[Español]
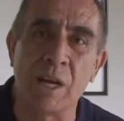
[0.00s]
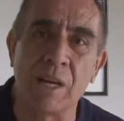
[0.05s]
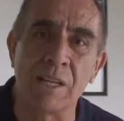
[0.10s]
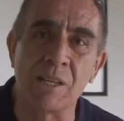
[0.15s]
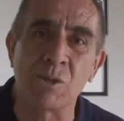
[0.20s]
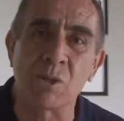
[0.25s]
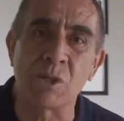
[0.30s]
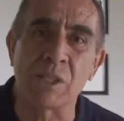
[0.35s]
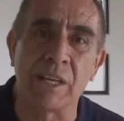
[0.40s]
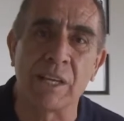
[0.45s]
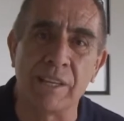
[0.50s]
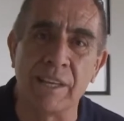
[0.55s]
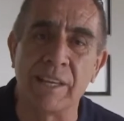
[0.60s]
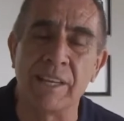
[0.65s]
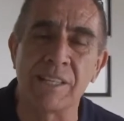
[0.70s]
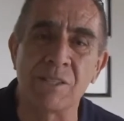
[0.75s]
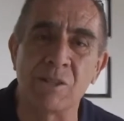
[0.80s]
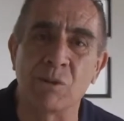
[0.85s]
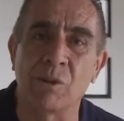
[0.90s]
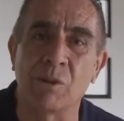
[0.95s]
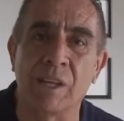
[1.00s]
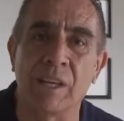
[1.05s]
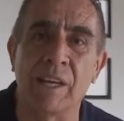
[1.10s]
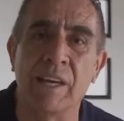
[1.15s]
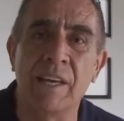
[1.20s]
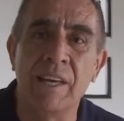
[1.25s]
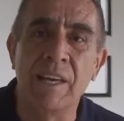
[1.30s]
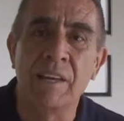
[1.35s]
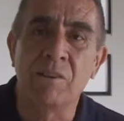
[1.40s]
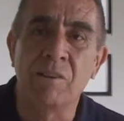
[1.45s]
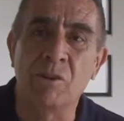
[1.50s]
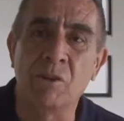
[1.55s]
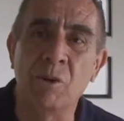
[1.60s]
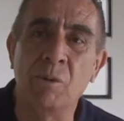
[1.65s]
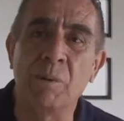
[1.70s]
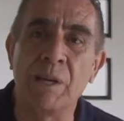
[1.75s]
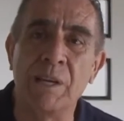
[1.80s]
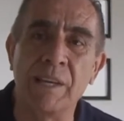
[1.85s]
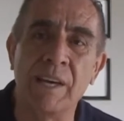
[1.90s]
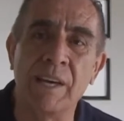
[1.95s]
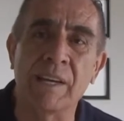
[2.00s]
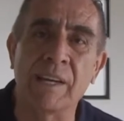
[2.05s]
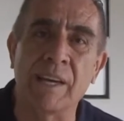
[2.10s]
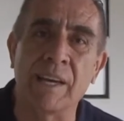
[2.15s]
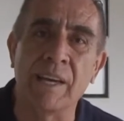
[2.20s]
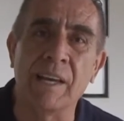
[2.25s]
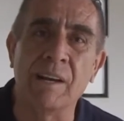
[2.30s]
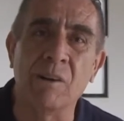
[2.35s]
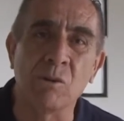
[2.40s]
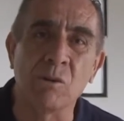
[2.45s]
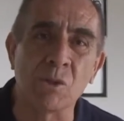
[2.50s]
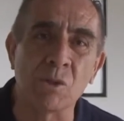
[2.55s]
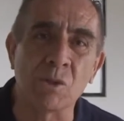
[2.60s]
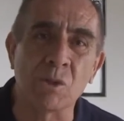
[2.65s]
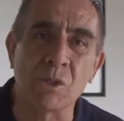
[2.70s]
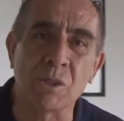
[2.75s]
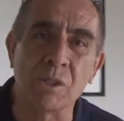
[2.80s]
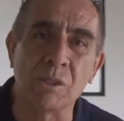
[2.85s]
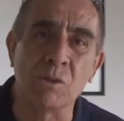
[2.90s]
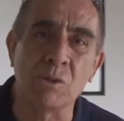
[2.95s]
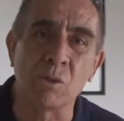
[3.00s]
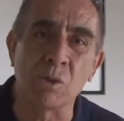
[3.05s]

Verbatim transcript: a esos talleres donde yo veía que los,